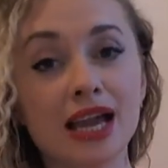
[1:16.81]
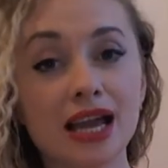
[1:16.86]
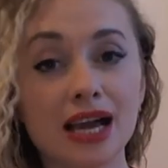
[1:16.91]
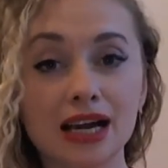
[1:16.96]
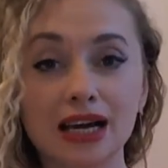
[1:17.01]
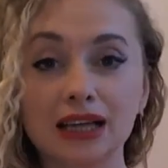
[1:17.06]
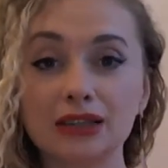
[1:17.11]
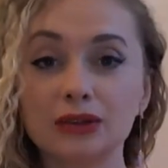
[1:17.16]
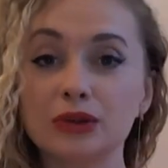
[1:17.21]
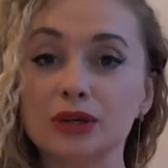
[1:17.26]

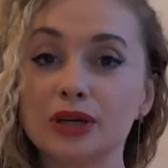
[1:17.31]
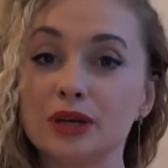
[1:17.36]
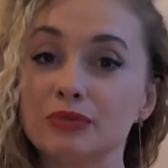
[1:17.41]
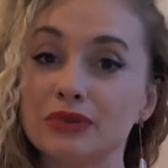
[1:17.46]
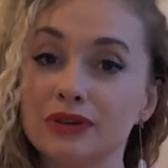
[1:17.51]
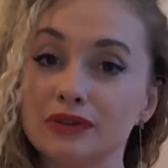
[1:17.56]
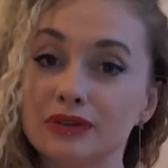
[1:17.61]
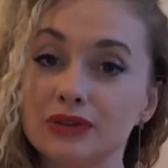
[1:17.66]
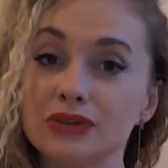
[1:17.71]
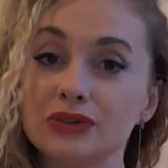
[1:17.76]
которая
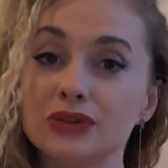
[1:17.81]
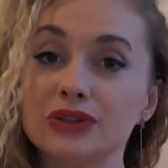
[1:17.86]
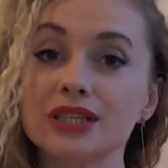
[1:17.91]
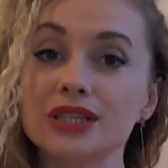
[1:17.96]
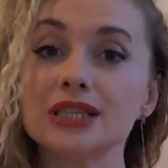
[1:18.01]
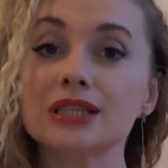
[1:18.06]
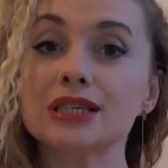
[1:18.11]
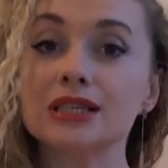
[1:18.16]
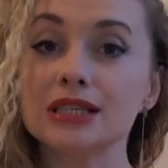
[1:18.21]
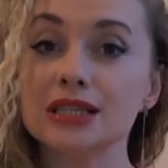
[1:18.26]
приведет
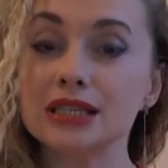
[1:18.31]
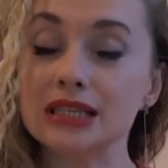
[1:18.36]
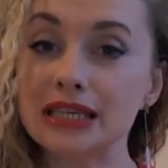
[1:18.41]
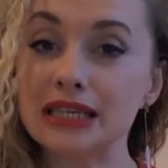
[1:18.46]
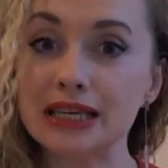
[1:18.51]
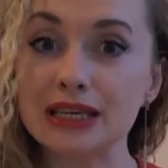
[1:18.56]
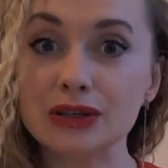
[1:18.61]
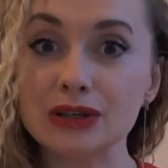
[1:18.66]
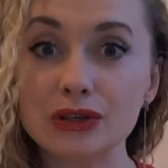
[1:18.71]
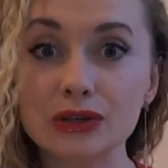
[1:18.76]
нас к
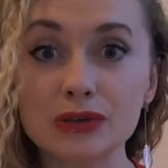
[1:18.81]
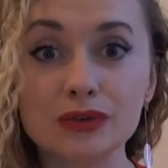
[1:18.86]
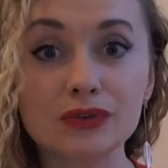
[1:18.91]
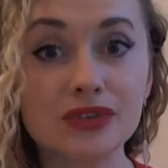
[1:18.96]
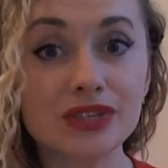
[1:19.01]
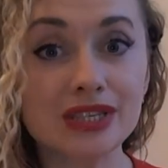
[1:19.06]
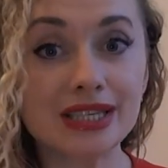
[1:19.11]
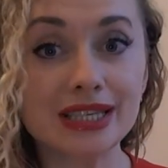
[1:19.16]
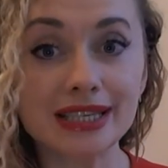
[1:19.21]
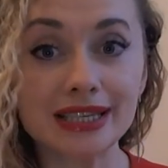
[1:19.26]
исцелению
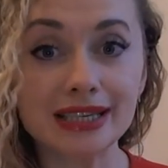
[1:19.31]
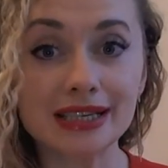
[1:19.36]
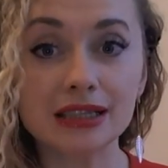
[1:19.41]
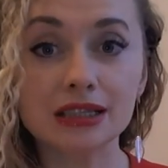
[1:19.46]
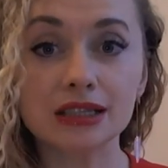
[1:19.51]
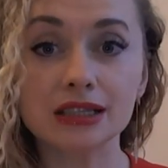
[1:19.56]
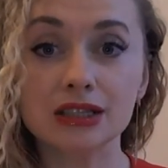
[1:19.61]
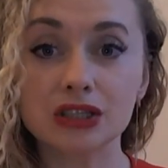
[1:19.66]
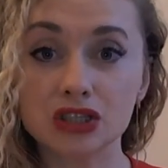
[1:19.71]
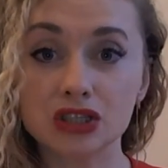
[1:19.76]

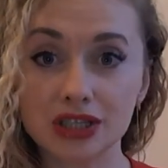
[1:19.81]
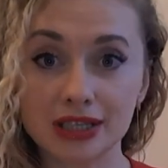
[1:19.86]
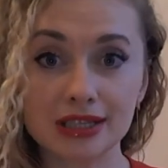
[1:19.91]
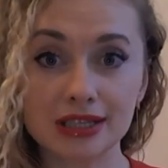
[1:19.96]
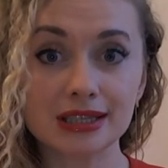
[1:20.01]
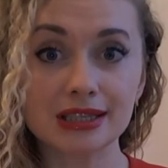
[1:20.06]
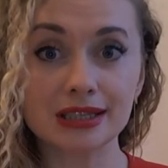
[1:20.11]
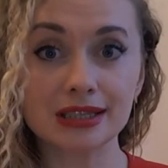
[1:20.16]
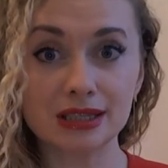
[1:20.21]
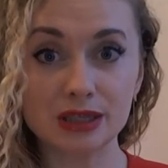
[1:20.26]
всех
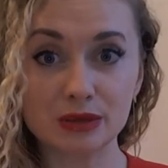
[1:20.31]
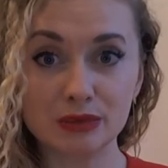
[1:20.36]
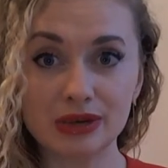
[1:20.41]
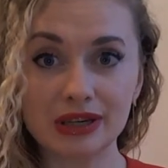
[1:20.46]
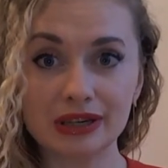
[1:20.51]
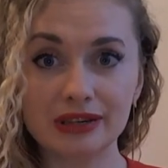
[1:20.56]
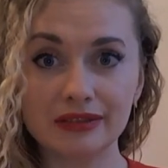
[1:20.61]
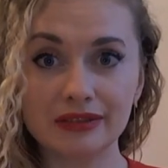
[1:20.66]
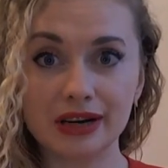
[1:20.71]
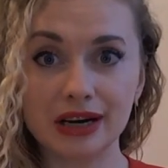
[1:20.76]
женских
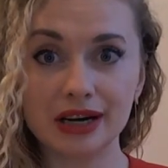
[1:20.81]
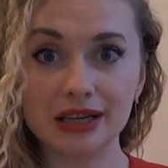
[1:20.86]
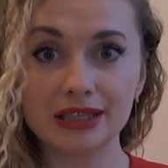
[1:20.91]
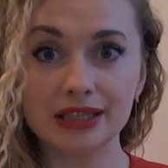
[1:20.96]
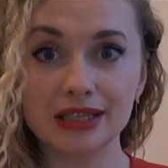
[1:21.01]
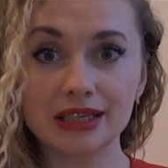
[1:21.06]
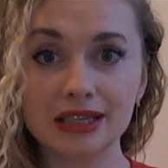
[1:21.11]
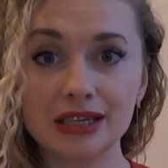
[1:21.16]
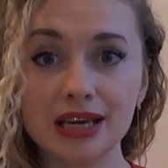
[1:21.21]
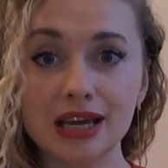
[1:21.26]

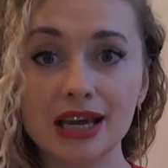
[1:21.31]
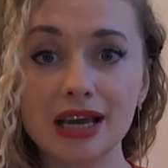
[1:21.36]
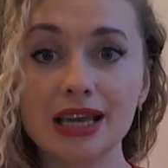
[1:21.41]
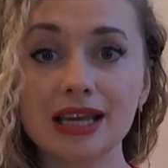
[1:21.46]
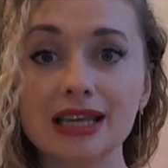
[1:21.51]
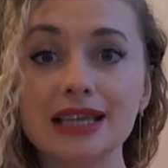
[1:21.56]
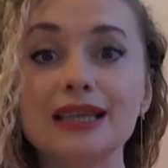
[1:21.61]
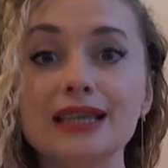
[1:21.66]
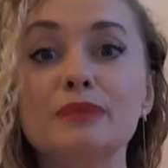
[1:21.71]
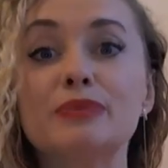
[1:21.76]
заболеваний
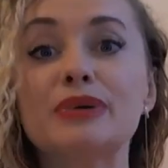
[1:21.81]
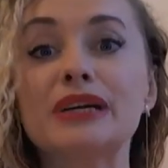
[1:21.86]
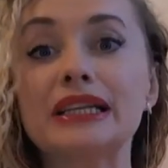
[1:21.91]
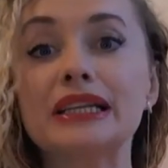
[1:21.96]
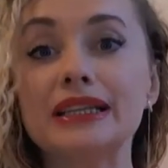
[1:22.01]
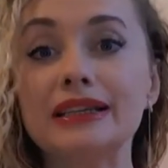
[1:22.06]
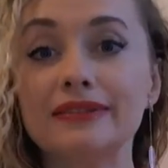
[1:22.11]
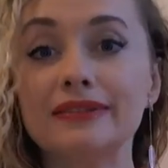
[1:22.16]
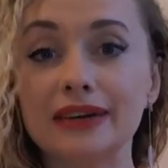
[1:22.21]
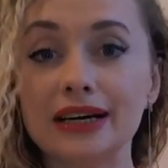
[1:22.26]
и
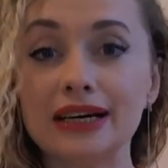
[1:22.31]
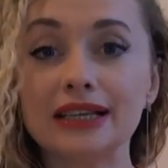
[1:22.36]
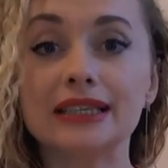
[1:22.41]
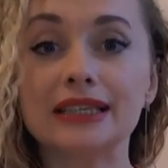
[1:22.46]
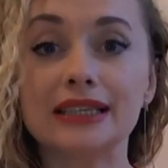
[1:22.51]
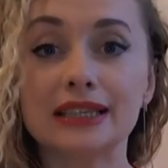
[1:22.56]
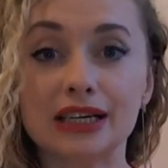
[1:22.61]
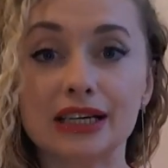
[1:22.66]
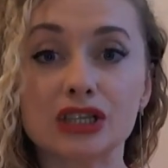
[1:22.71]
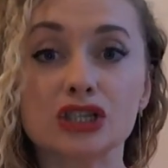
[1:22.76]

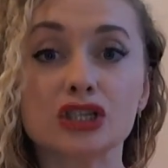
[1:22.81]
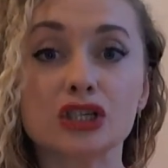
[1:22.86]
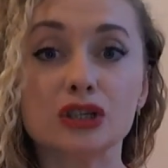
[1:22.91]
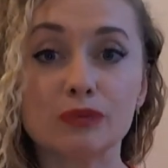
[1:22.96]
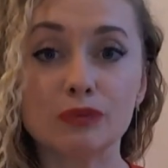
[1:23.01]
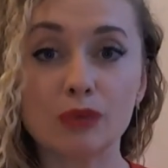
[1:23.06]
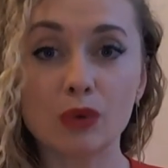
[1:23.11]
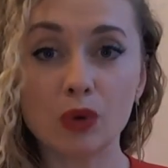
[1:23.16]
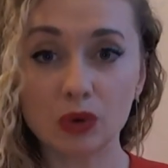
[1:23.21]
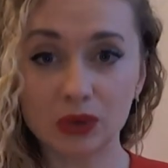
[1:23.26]
продлеванию нашей
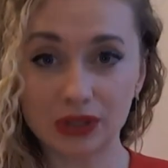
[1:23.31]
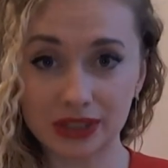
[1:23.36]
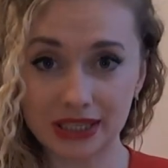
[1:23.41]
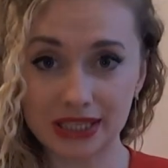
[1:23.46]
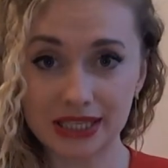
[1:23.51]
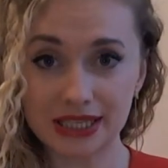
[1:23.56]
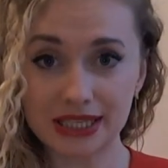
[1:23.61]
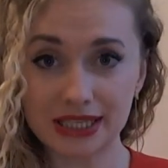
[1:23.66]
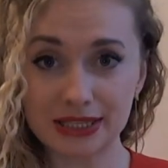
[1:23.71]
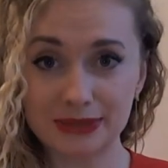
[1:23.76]

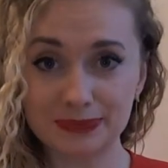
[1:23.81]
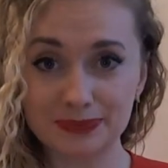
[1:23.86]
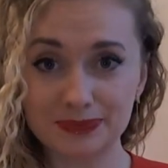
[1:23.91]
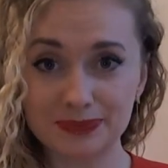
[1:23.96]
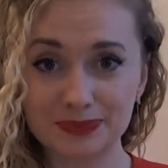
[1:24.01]
молодости.